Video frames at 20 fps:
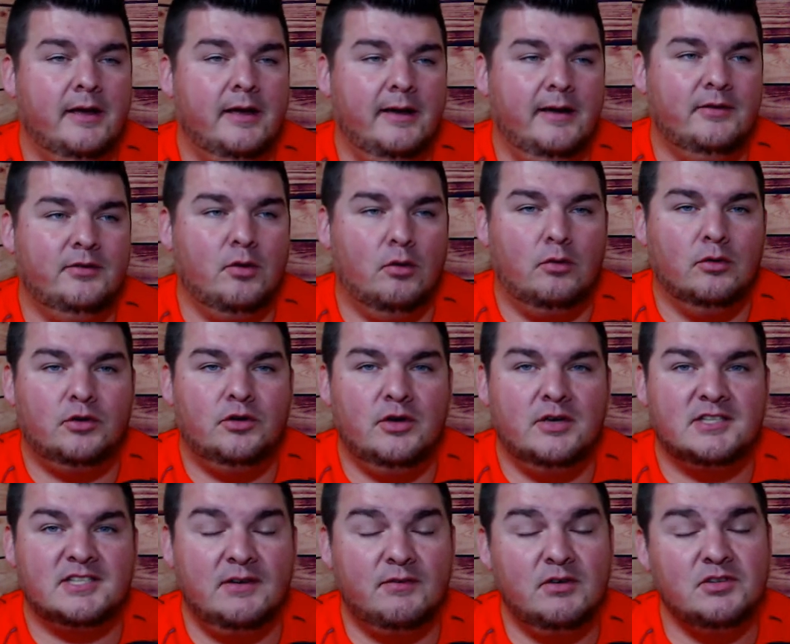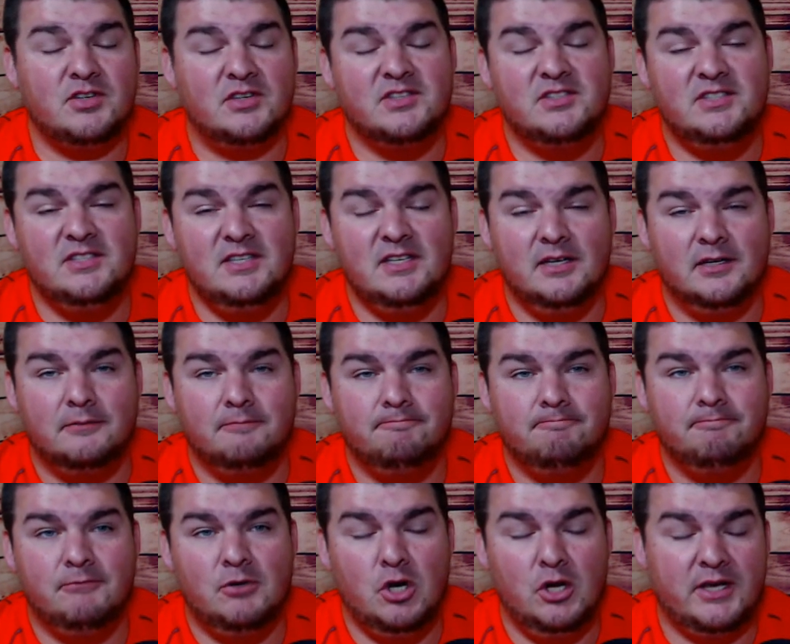Euh, donc, euh, ça va sortir
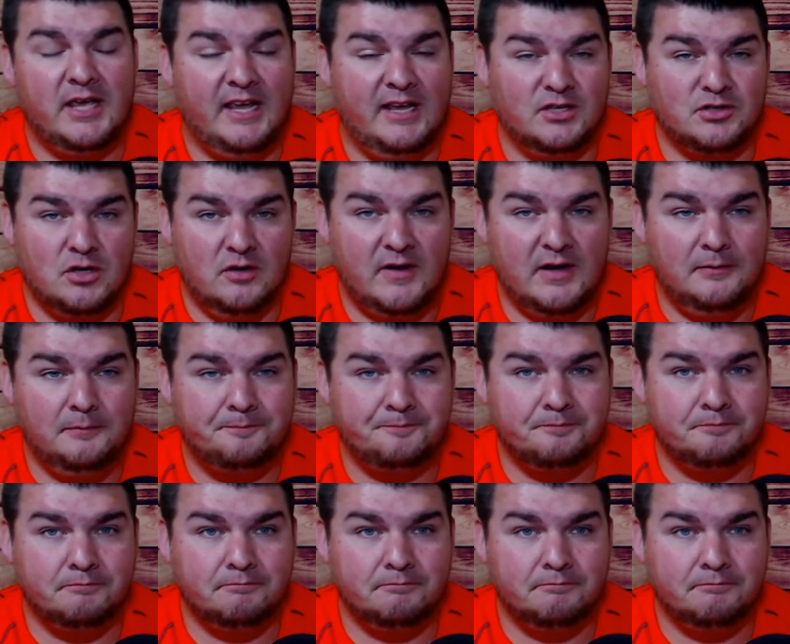le 15 novembre.